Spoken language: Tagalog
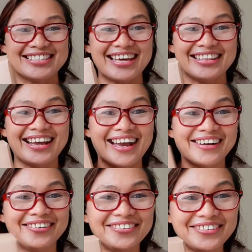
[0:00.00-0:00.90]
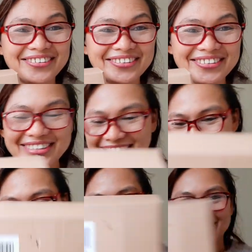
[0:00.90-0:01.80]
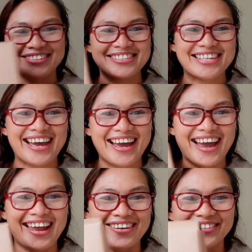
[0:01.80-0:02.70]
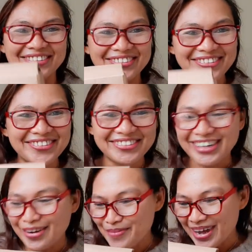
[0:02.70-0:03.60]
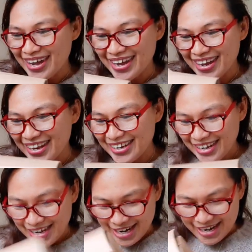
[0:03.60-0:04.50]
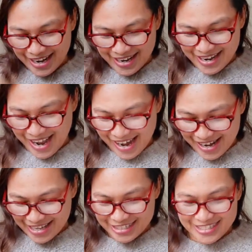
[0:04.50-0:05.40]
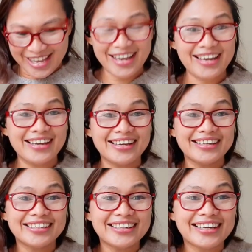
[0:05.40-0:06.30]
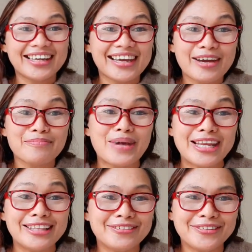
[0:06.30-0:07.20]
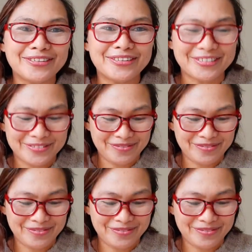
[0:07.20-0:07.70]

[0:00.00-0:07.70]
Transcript: Exciting ako dito sa ano kong laman na galing sa manito ko.